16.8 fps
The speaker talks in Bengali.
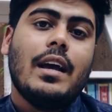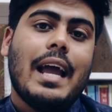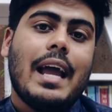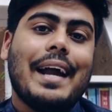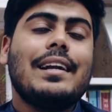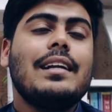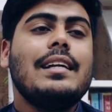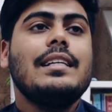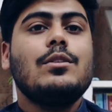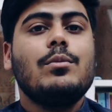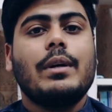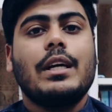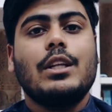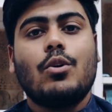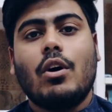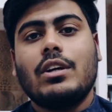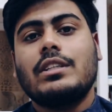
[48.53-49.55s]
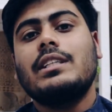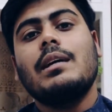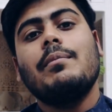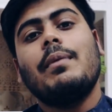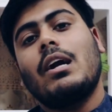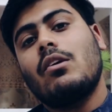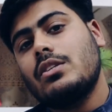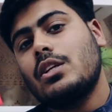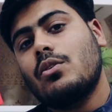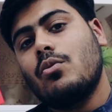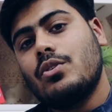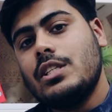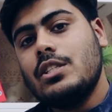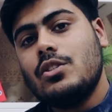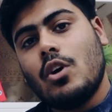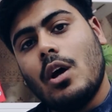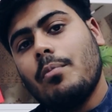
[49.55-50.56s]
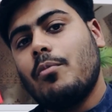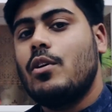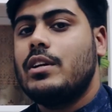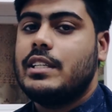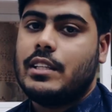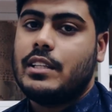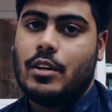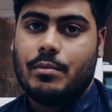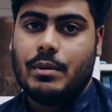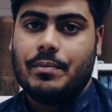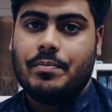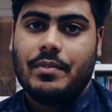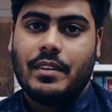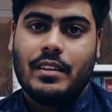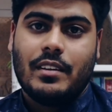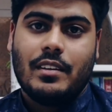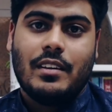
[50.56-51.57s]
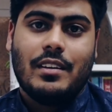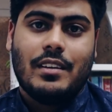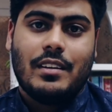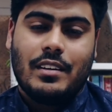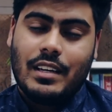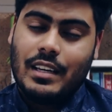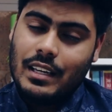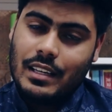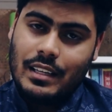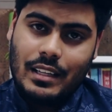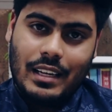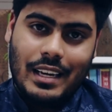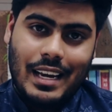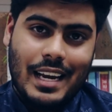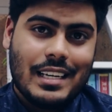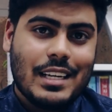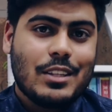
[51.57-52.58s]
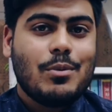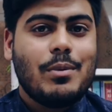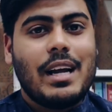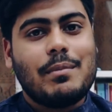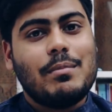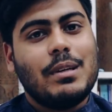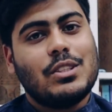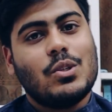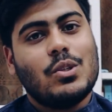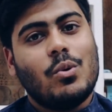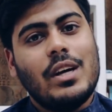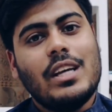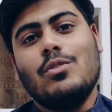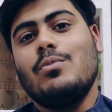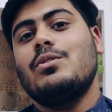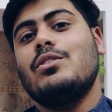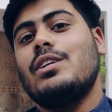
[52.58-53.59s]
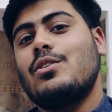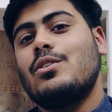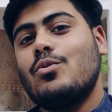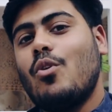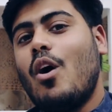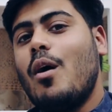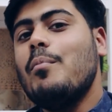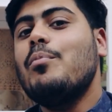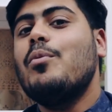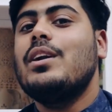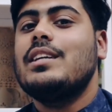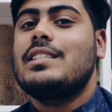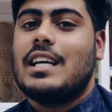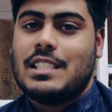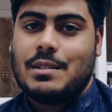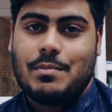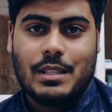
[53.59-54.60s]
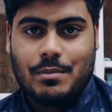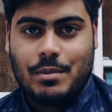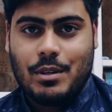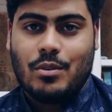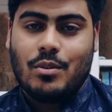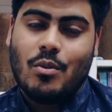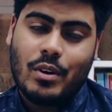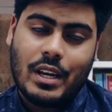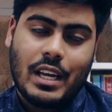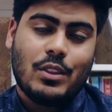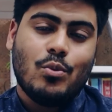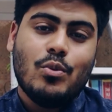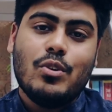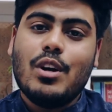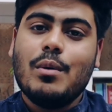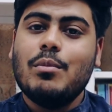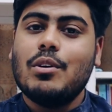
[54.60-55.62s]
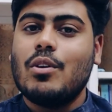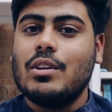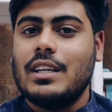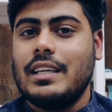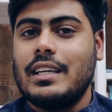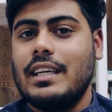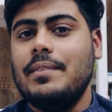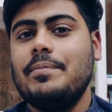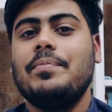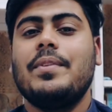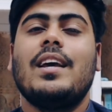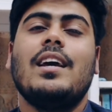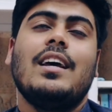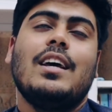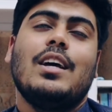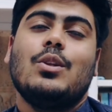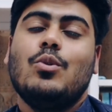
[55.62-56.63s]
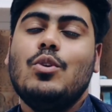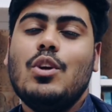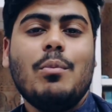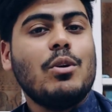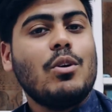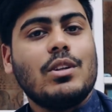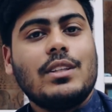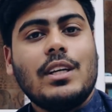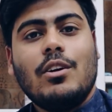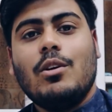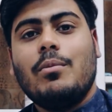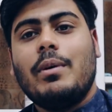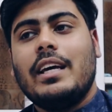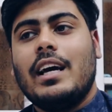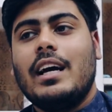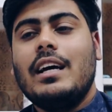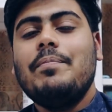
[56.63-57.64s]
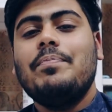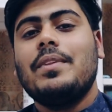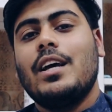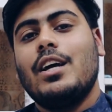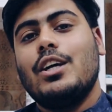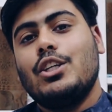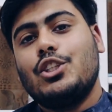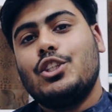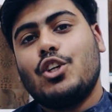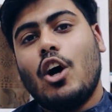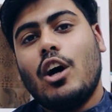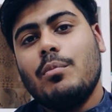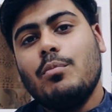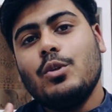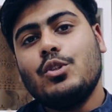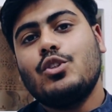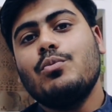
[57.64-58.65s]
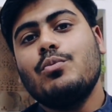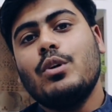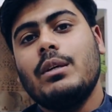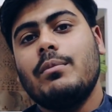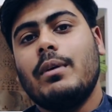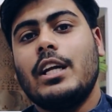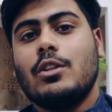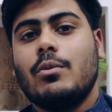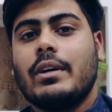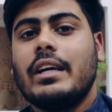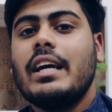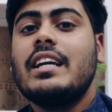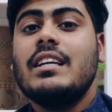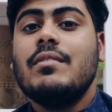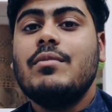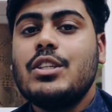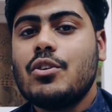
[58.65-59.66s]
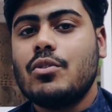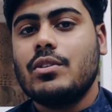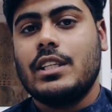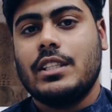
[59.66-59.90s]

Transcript: অ্যাটলিস্ট তোমাকে দশ থেকে বারো হাজার কোশ্চেন সলভ করে যেতে হবে এটা তোমার একমাত্র ওয়ে তুমি যদি একটু কম পড়ে চান্স পেতে পারো ওকে দুই নম্বর কথা কি দুই নম্বর কথা হলো ভাইয়া সর্বোচ্চ পরিমাণে তোমাকে রিভিশন